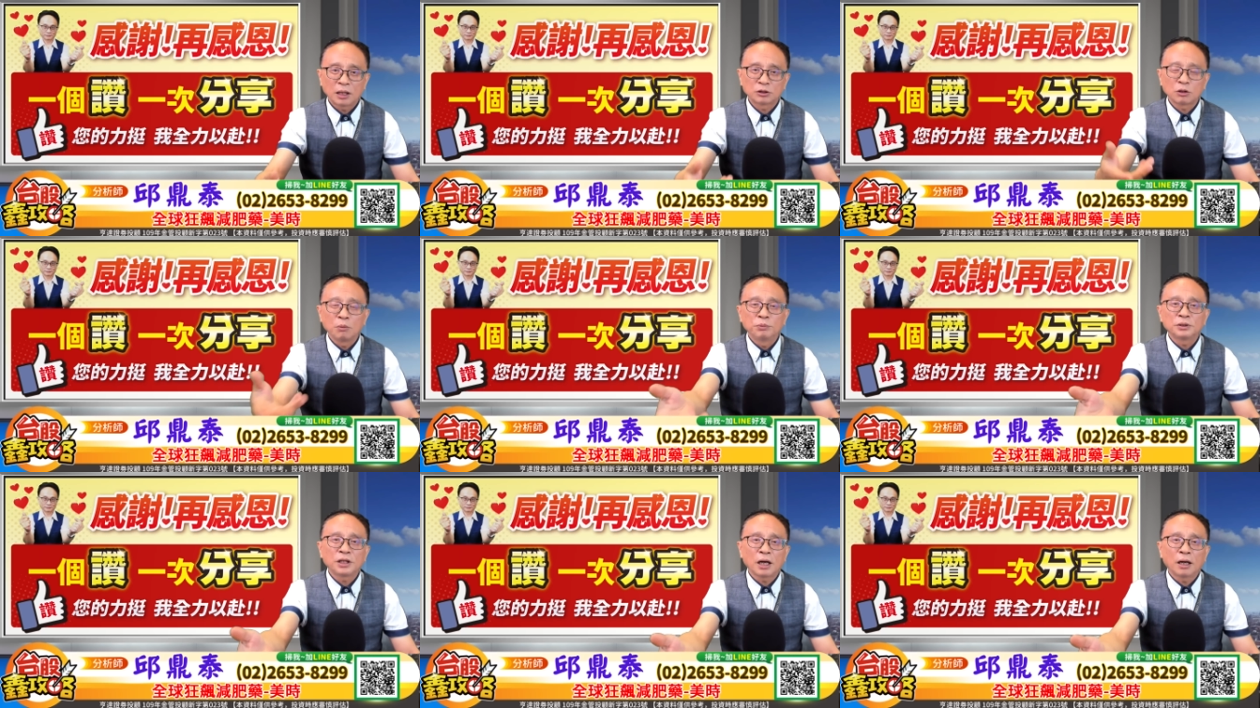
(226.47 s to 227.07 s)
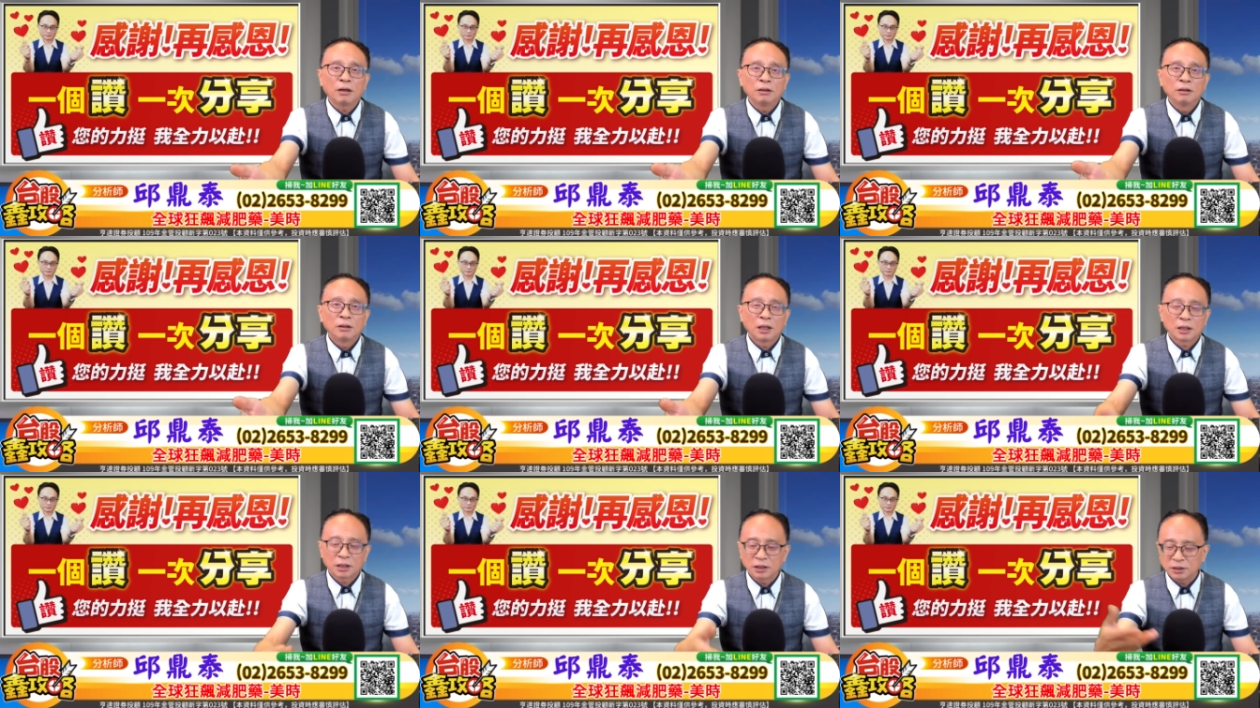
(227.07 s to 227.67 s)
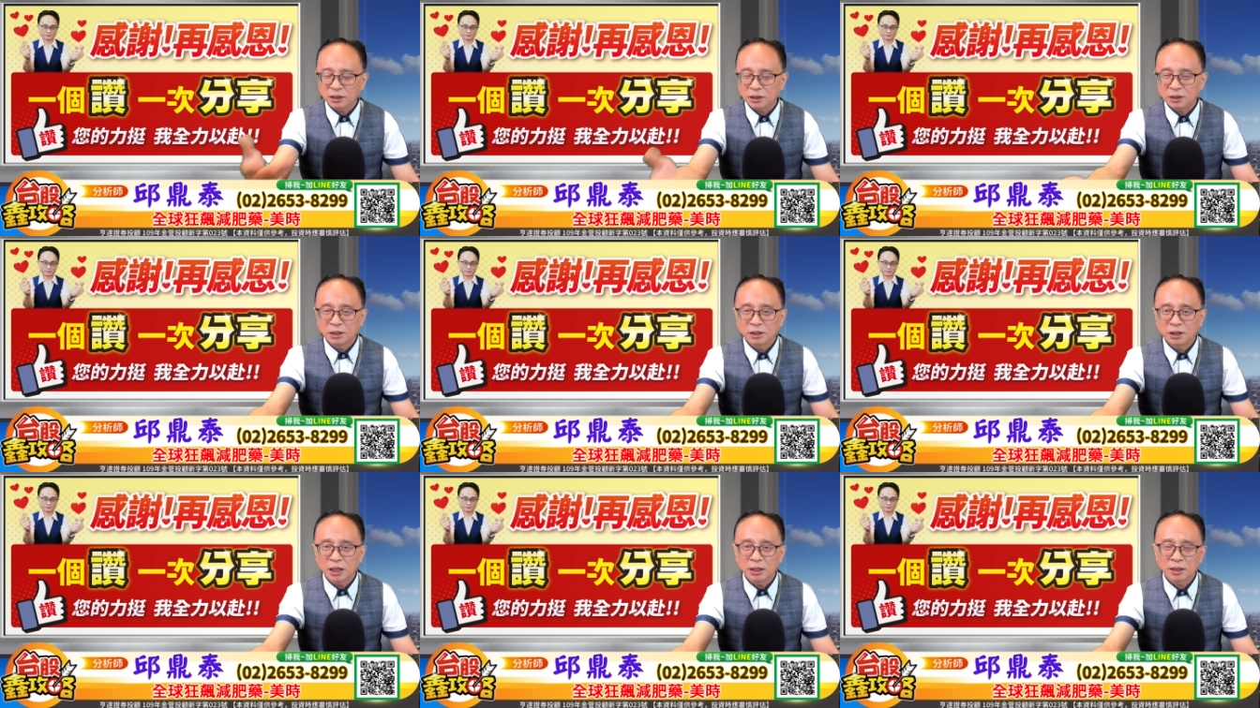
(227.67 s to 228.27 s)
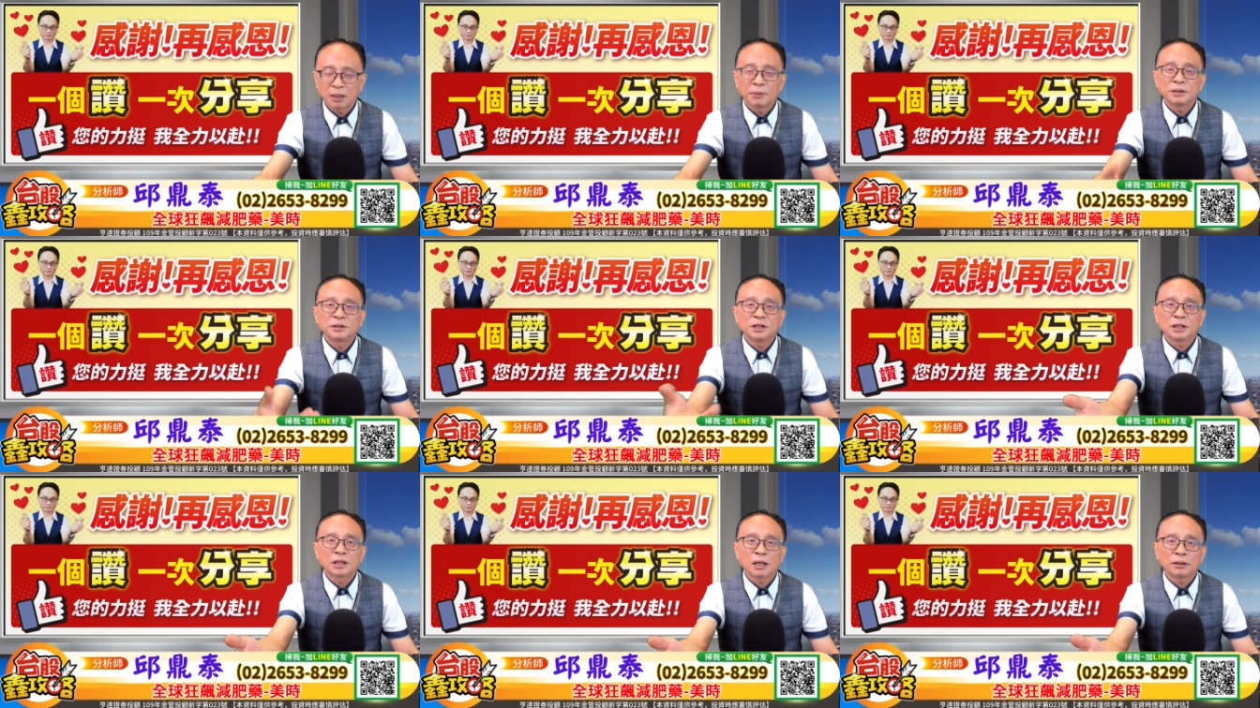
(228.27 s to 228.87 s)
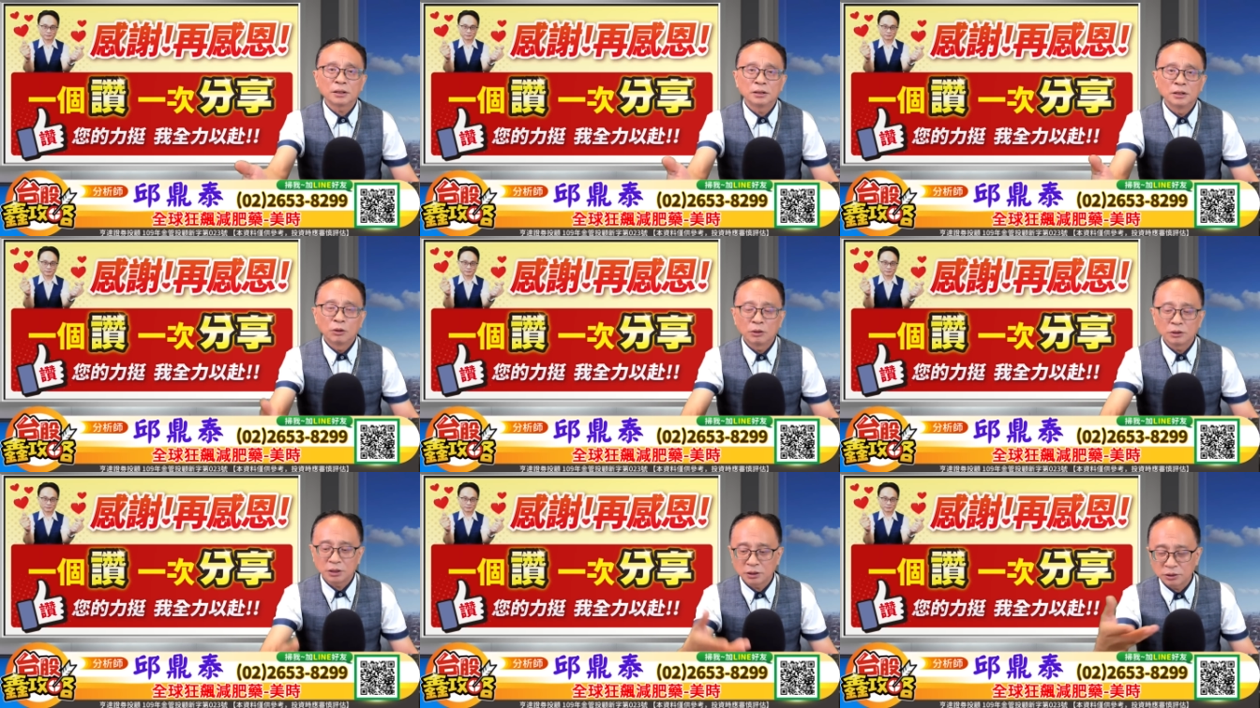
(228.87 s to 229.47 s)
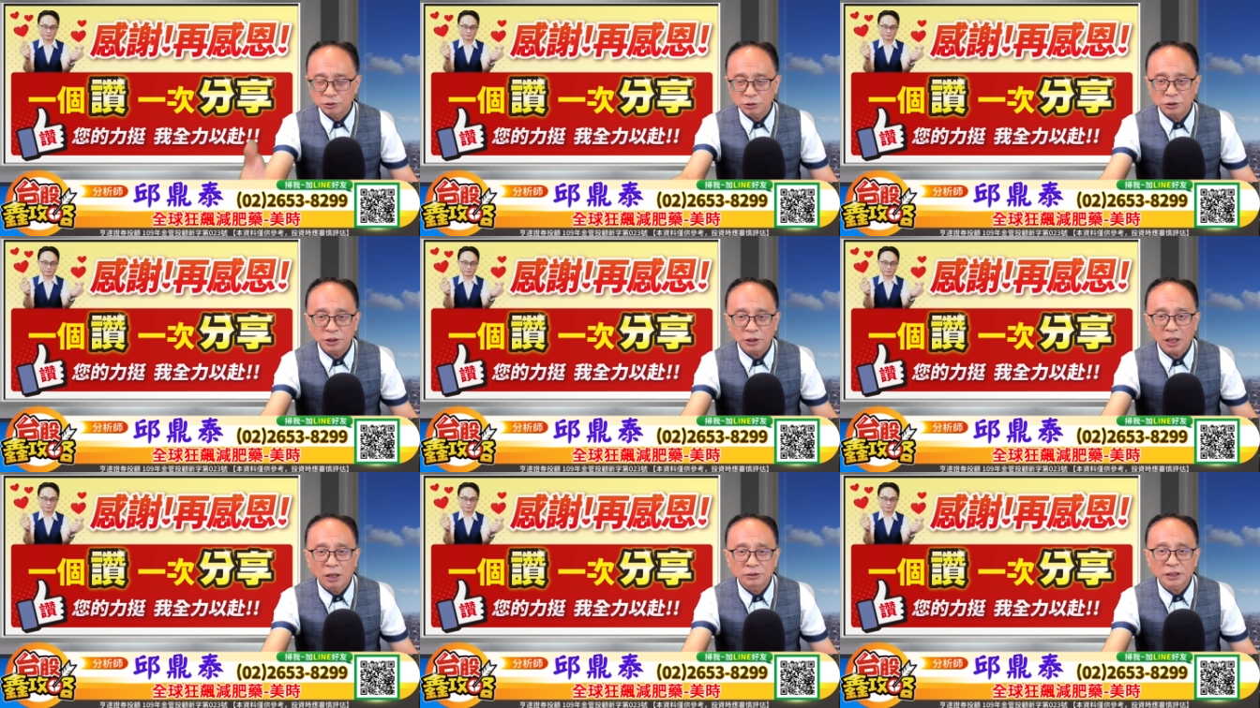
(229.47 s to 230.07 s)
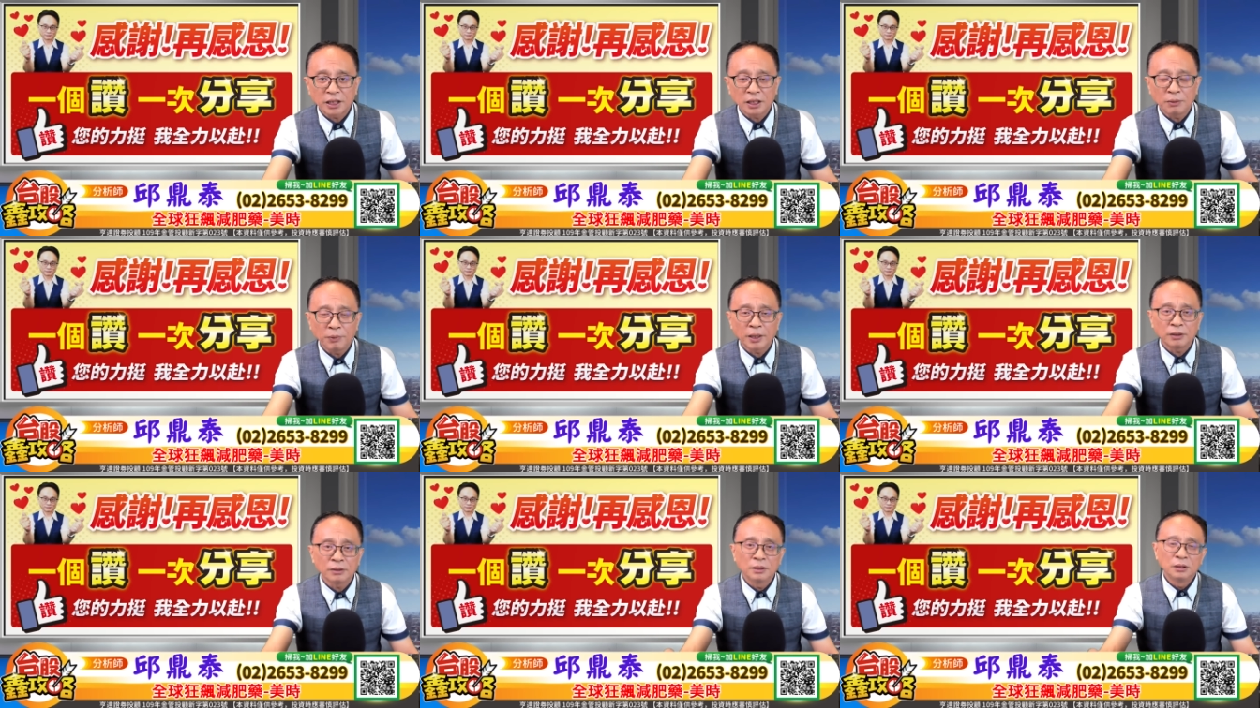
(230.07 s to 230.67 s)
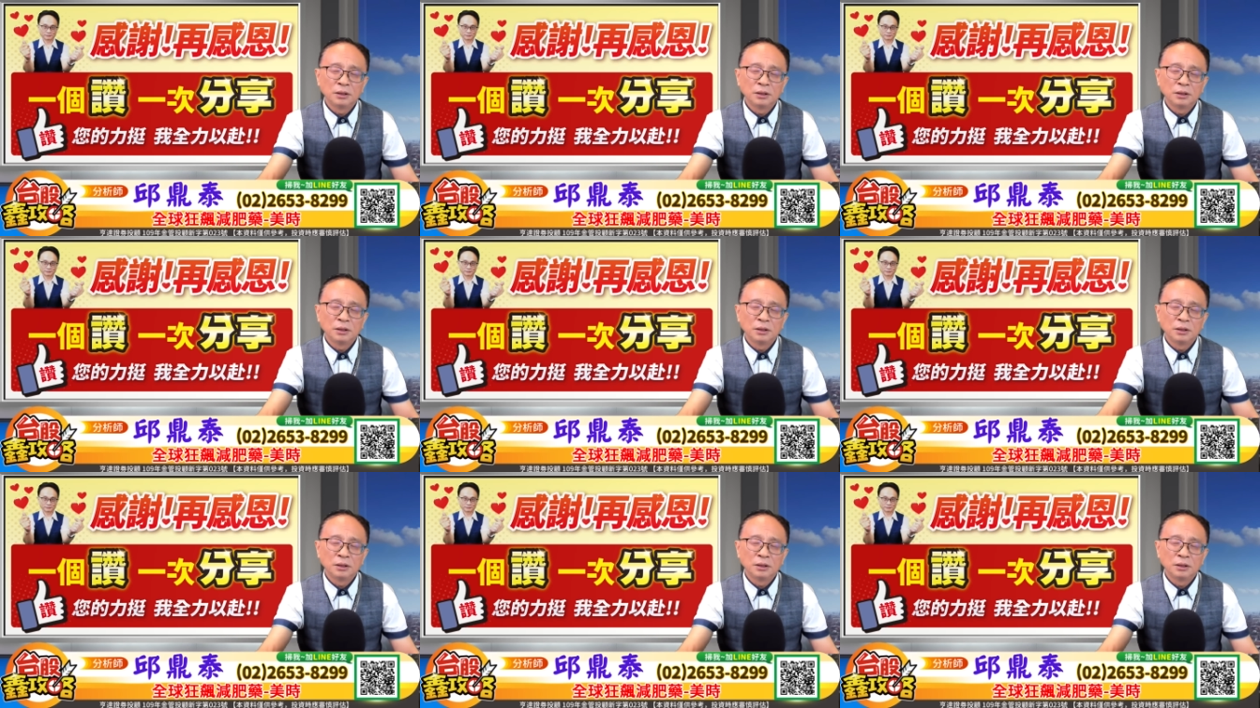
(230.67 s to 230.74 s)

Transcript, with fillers: 冲不掉啊，隔地隔天搞不好解套了，或者继续熬在里面